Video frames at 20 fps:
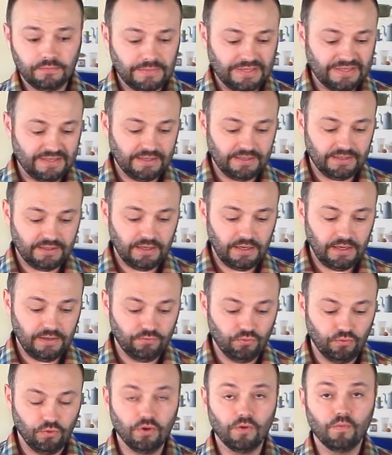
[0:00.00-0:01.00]

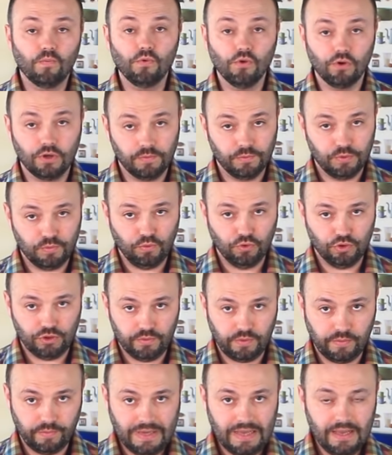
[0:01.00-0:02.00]
засаливаю мокрым
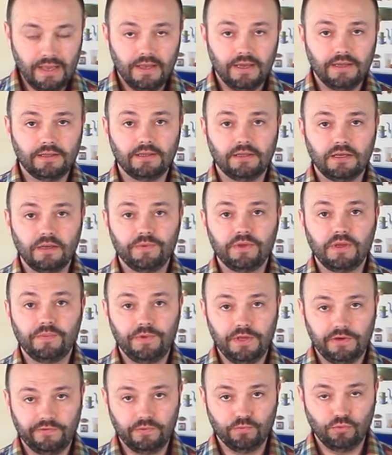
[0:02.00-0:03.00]
способом. Это для меня
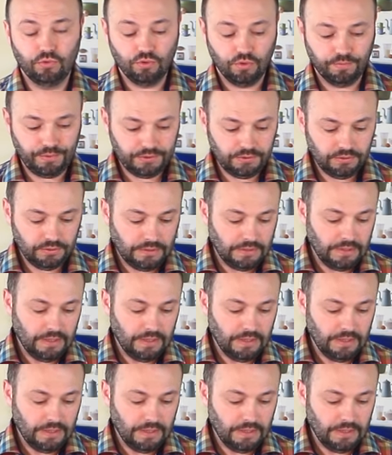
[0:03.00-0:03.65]
первый мой опыт –